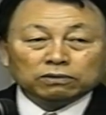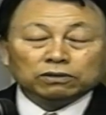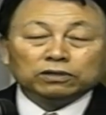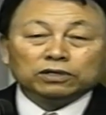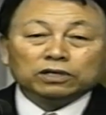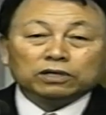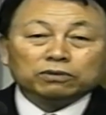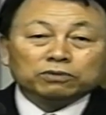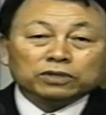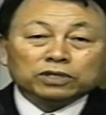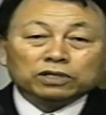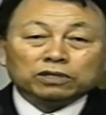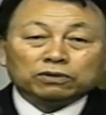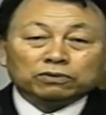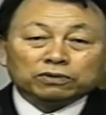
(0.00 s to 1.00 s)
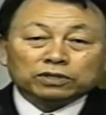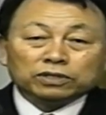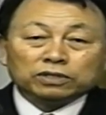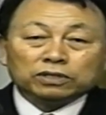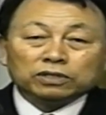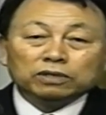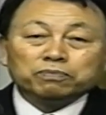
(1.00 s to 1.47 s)
生命记二十八章，
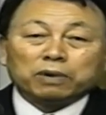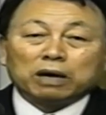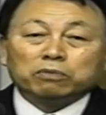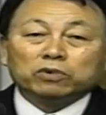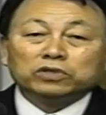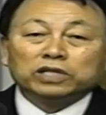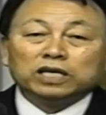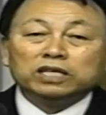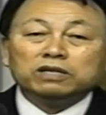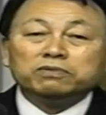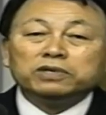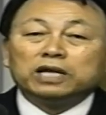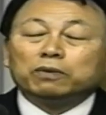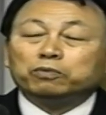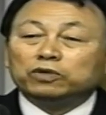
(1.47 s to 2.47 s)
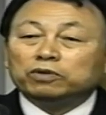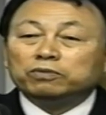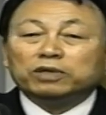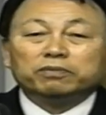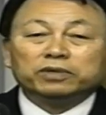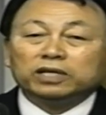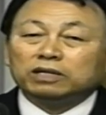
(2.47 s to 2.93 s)
上帝告诉我们，我们人成了
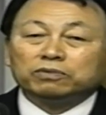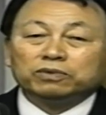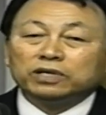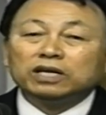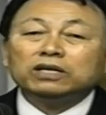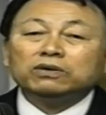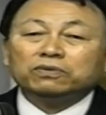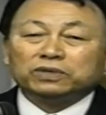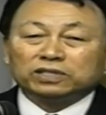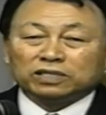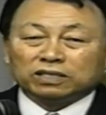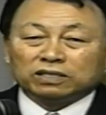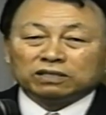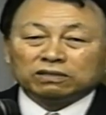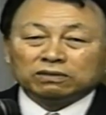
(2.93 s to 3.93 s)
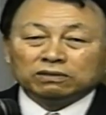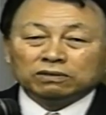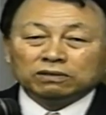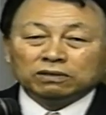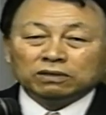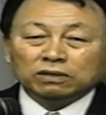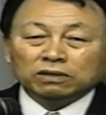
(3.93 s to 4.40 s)
有福的人，家里的
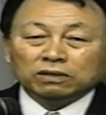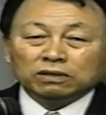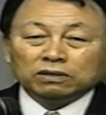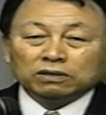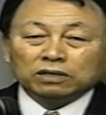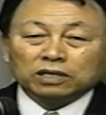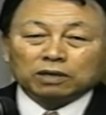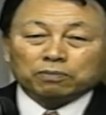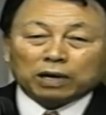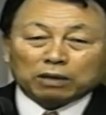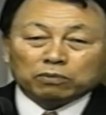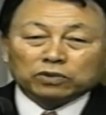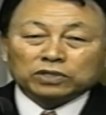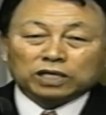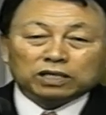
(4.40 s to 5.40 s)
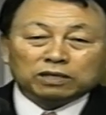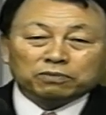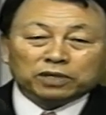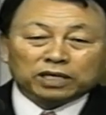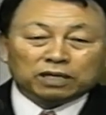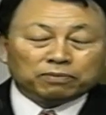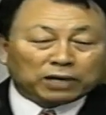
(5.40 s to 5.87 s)
动物、大力家里的牲
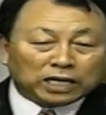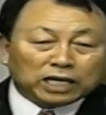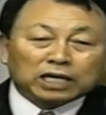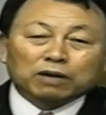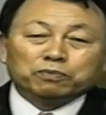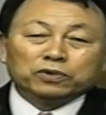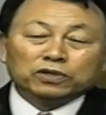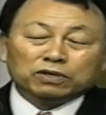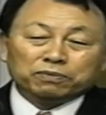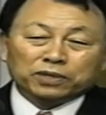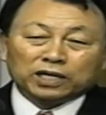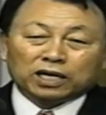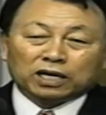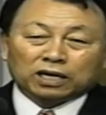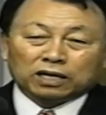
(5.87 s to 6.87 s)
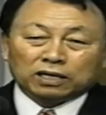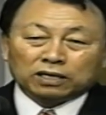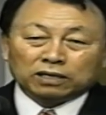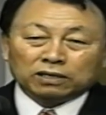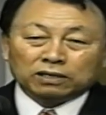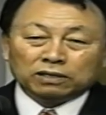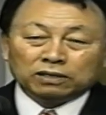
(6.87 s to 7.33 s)
畜都能一起得福。
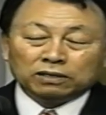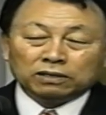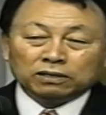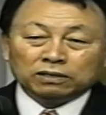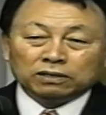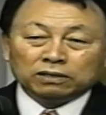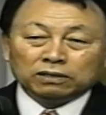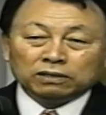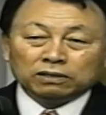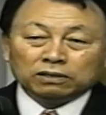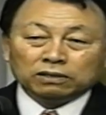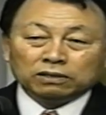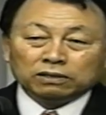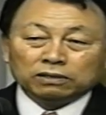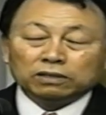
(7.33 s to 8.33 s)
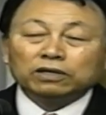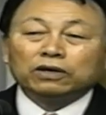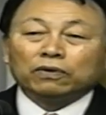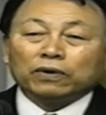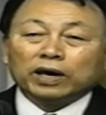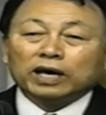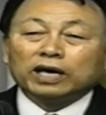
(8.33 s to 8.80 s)
大家遇到困难了，
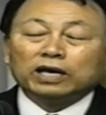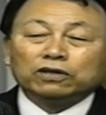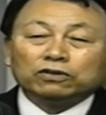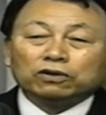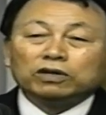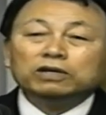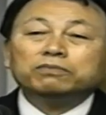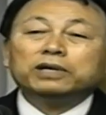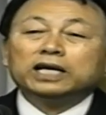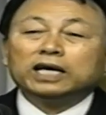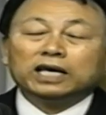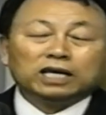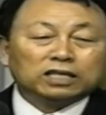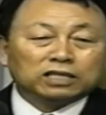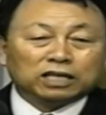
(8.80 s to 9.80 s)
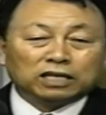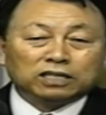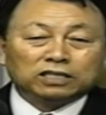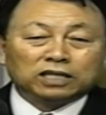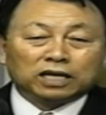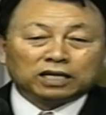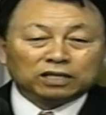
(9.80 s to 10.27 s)
说明我朴牧师有
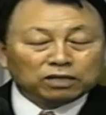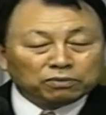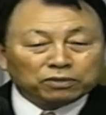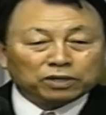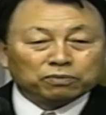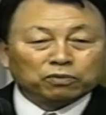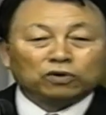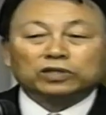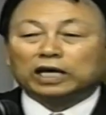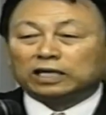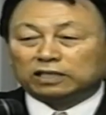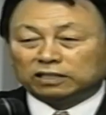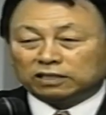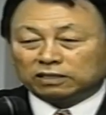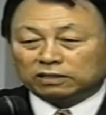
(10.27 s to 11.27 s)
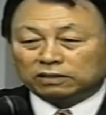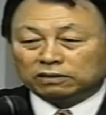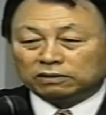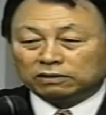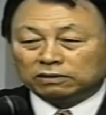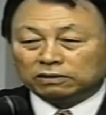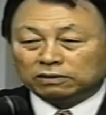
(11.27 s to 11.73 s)
责任，我是个坏人，
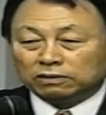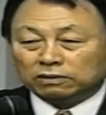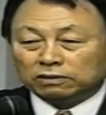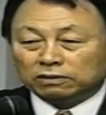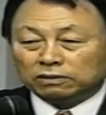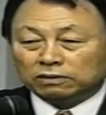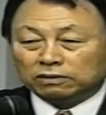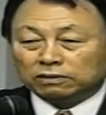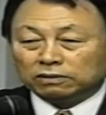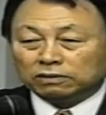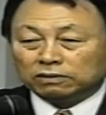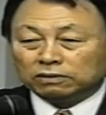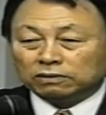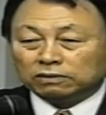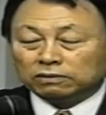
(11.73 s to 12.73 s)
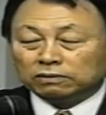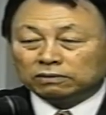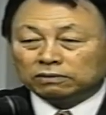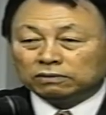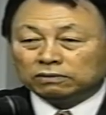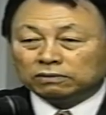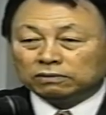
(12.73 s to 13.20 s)
我要多认罪、多悔
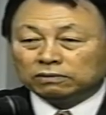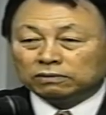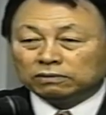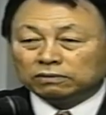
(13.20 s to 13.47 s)
改啊！